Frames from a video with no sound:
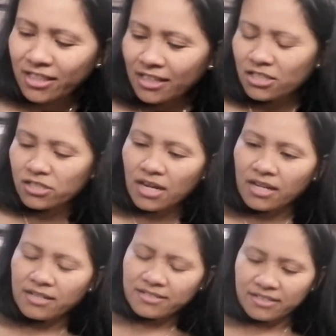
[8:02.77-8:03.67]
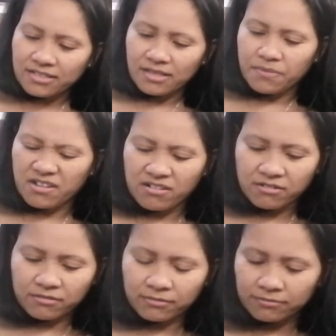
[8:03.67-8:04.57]
t-shirt additional. Kasi
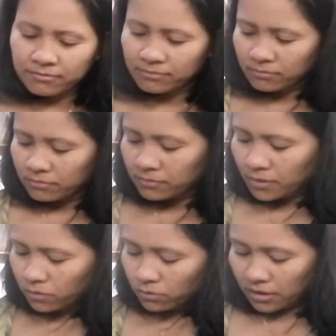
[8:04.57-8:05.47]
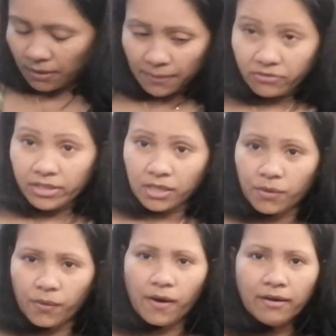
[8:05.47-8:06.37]
parang kung tatamawin
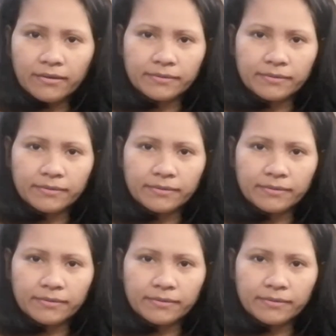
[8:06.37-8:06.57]
ako.